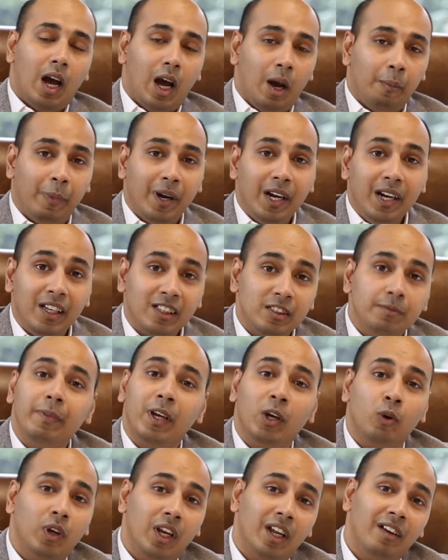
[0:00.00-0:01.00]
अपेंडिक्स में
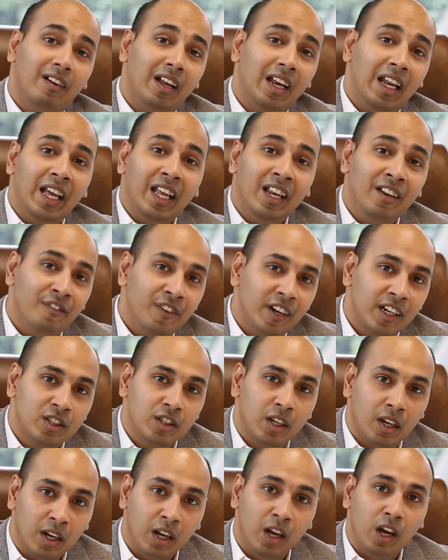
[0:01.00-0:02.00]
होने वाला
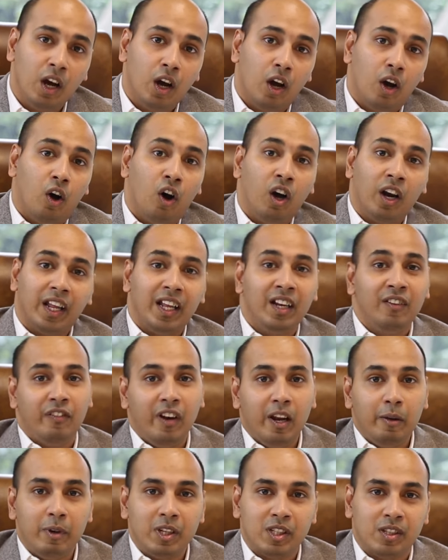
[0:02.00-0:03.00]
इन्फेक्शन और
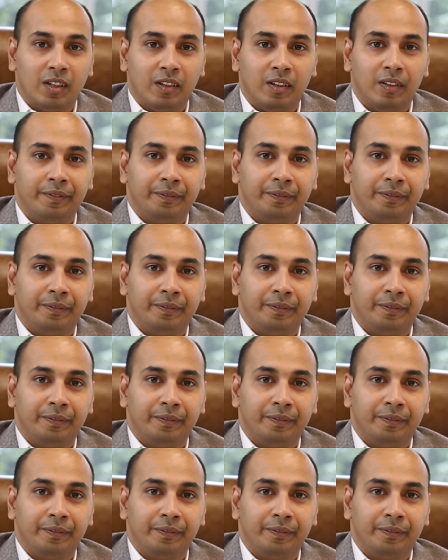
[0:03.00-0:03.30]
इन्फ्लेमेशन